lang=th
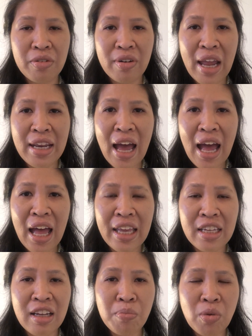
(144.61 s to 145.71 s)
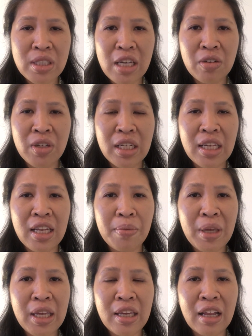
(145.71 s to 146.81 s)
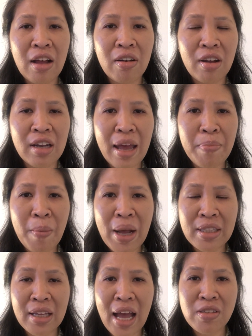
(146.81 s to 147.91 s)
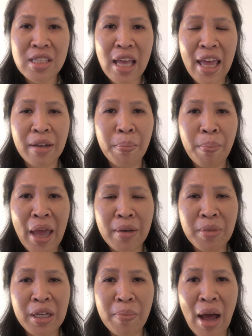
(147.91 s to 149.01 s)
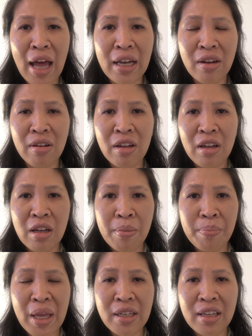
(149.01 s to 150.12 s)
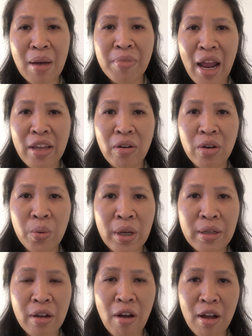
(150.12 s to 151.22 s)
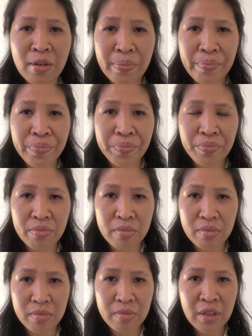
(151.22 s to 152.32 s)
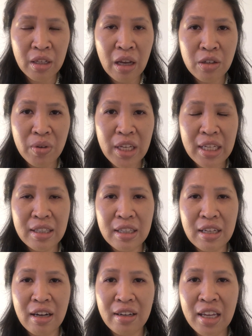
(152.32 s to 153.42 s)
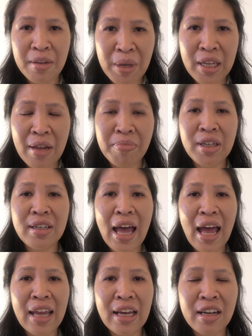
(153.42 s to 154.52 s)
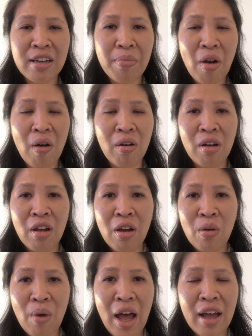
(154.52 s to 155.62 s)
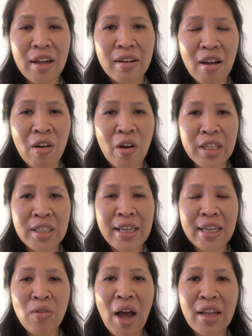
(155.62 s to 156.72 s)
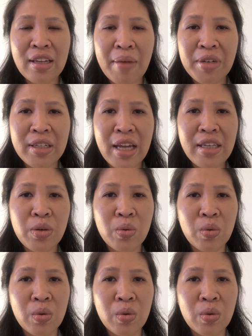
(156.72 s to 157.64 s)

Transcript: รายได้ทั้งหมดจากธุรกิจ เค ดี พี ค่ะก็ได้ประมาณ เก้าแสนแปดหมื่น บาทเป็นกำไรล้วนๆแล้วก็ธุรกิจ เค ดี พี ทำเงินได้นะคะรับรองว่าก็ขอยืนยันว่าทำเงินได้อยู่